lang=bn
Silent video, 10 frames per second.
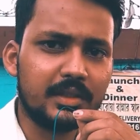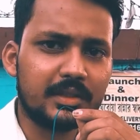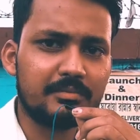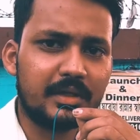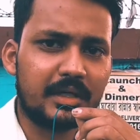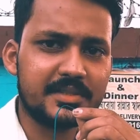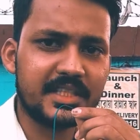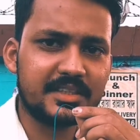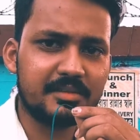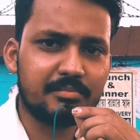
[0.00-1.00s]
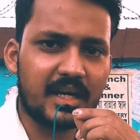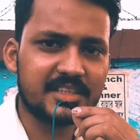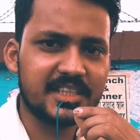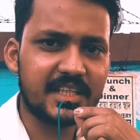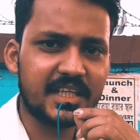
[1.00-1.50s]
তাই ভাবছি আজকে
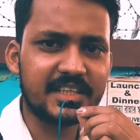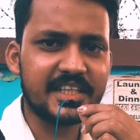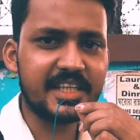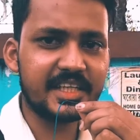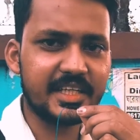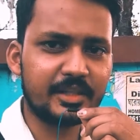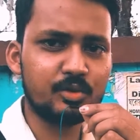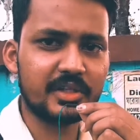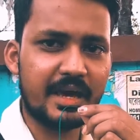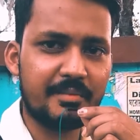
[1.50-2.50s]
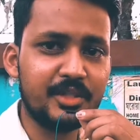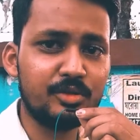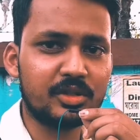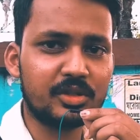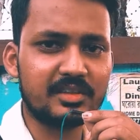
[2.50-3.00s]
বাসে না গিয়ে একটু
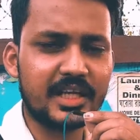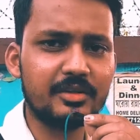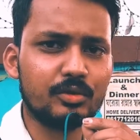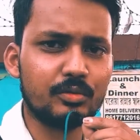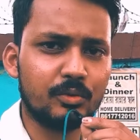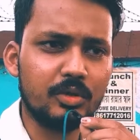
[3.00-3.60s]
র্যাপিডোটা ট্রাই করব।